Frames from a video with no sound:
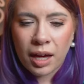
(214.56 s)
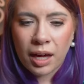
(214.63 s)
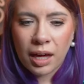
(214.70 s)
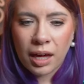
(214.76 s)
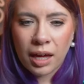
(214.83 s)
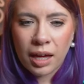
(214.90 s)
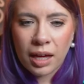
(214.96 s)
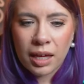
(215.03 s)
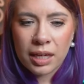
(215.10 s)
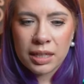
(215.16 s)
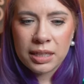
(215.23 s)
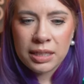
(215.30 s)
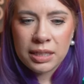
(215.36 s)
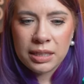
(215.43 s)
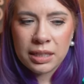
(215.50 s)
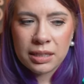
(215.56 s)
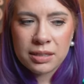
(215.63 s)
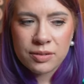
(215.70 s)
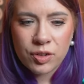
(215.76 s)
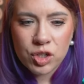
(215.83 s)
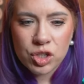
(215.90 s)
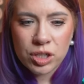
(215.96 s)
Äh, ich
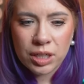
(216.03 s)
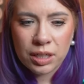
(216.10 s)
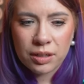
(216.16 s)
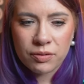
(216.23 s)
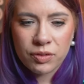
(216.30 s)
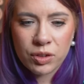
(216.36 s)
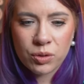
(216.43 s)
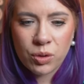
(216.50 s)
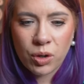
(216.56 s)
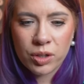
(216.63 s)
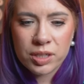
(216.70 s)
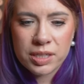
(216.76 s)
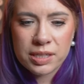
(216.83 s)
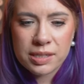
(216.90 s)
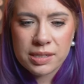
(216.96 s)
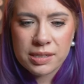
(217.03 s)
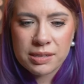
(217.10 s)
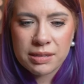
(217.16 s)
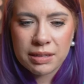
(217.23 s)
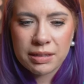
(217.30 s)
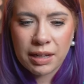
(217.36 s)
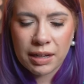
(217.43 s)
nix verstehen. Wieso konnte ich es
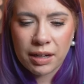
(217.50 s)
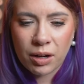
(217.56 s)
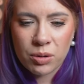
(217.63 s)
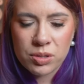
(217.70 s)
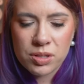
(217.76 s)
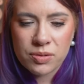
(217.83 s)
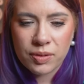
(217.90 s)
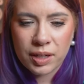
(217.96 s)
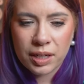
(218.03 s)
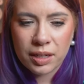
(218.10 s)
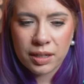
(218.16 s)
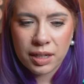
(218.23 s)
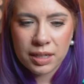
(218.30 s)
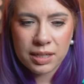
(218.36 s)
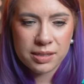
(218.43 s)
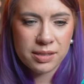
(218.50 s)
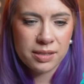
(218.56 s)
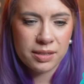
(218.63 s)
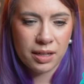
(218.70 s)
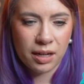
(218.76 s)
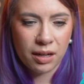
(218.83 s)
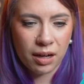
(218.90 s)
denn dann auswählen? Na, das
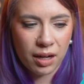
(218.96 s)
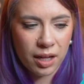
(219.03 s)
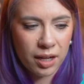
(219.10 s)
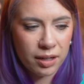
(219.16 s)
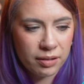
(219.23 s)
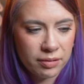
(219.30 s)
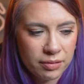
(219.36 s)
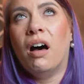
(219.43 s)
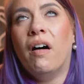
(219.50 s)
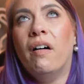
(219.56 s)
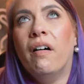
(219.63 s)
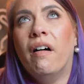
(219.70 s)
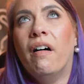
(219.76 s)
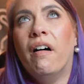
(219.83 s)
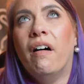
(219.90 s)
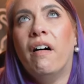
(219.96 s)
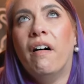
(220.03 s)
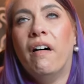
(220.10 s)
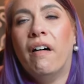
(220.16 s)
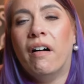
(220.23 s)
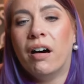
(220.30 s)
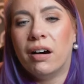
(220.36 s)
ist ja geil. Äh.
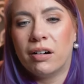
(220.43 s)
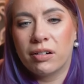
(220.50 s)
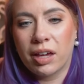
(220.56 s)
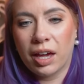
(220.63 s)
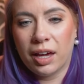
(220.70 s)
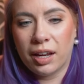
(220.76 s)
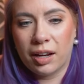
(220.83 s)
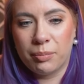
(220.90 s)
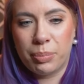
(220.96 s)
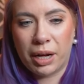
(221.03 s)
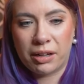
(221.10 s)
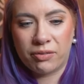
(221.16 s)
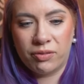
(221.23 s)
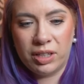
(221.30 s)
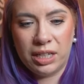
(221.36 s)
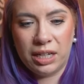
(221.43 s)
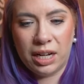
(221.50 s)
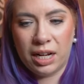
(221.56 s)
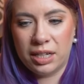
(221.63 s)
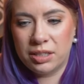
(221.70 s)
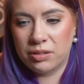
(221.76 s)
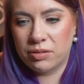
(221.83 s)
Okay, dann backen wir den
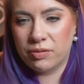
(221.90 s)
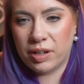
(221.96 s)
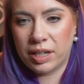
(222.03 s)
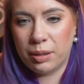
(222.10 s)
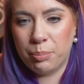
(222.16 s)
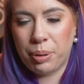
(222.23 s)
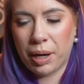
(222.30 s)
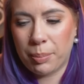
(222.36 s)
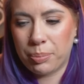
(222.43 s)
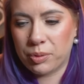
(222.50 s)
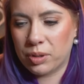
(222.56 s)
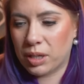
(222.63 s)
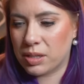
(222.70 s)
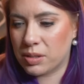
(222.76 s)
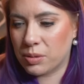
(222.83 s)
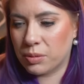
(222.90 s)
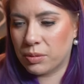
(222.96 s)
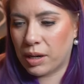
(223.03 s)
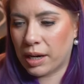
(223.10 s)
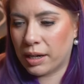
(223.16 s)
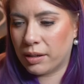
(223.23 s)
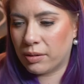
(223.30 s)
halt irgendwann im Pub oder so.
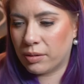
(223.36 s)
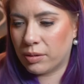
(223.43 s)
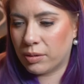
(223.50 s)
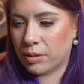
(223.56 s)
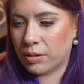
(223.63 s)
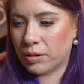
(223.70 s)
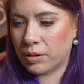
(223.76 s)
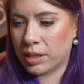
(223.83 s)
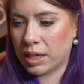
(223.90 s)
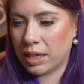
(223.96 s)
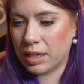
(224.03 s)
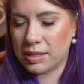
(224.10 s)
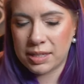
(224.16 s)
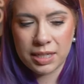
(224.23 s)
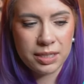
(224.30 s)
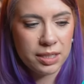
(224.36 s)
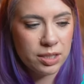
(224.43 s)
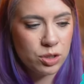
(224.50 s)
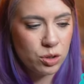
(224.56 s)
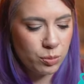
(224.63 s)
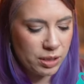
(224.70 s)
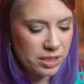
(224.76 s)
I don't know. Okay, es geht
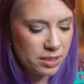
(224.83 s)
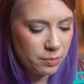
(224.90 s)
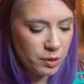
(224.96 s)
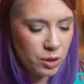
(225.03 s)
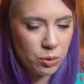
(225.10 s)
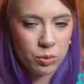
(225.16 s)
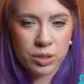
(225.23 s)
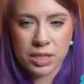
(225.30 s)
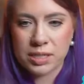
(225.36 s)
jetzt schon mal ziemlich gut.